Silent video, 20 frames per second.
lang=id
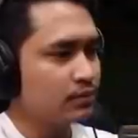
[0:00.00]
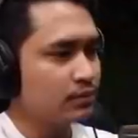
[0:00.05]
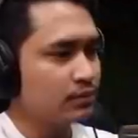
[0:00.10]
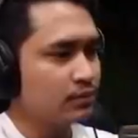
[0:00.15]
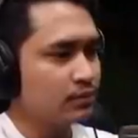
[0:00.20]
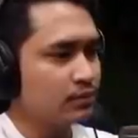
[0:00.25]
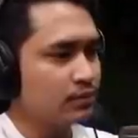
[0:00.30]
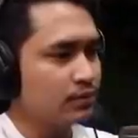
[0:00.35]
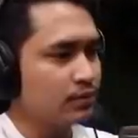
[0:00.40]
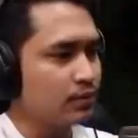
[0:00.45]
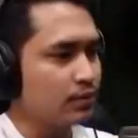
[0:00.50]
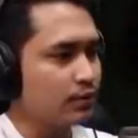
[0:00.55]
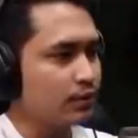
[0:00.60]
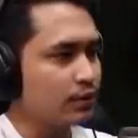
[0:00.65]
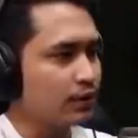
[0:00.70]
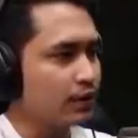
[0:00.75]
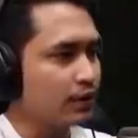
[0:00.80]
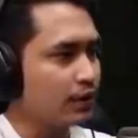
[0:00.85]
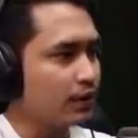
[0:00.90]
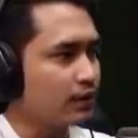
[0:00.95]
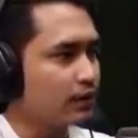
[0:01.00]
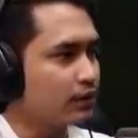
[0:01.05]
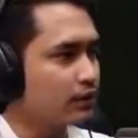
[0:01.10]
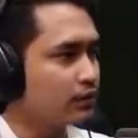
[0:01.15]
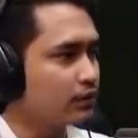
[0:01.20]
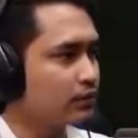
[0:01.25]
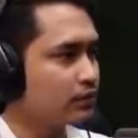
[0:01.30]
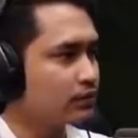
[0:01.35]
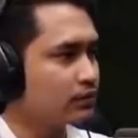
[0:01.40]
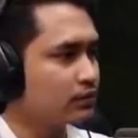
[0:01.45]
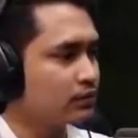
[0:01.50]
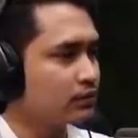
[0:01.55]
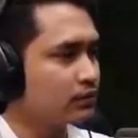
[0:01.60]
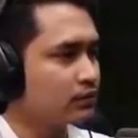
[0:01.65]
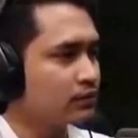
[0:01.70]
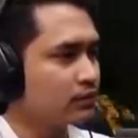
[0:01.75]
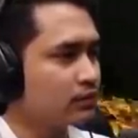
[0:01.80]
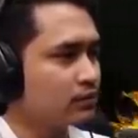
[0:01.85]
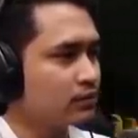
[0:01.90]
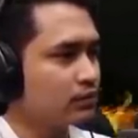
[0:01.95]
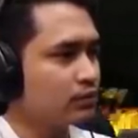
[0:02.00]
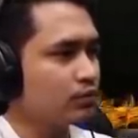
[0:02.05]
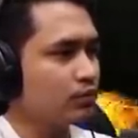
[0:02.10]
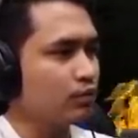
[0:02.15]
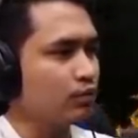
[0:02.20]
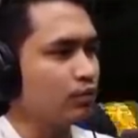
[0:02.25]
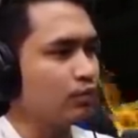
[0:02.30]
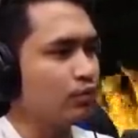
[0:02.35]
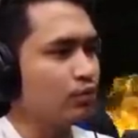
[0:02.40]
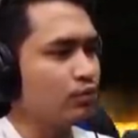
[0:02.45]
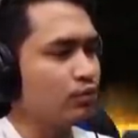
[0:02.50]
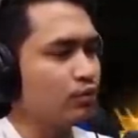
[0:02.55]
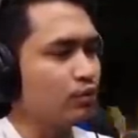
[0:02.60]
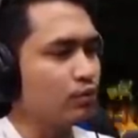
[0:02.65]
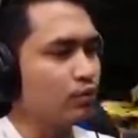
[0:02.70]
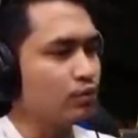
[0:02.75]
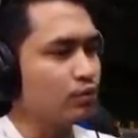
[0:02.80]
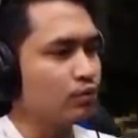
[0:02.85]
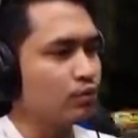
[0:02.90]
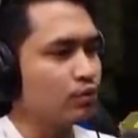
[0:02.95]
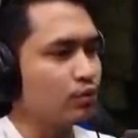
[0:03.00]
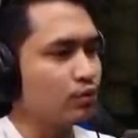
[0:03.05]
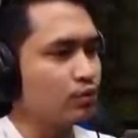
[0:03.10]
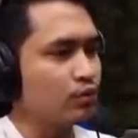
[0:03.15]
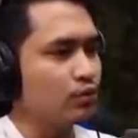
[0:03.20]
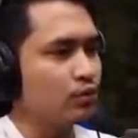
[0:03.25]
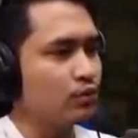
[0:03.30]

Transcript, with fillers: Oke. Tuh, tuh, tuh.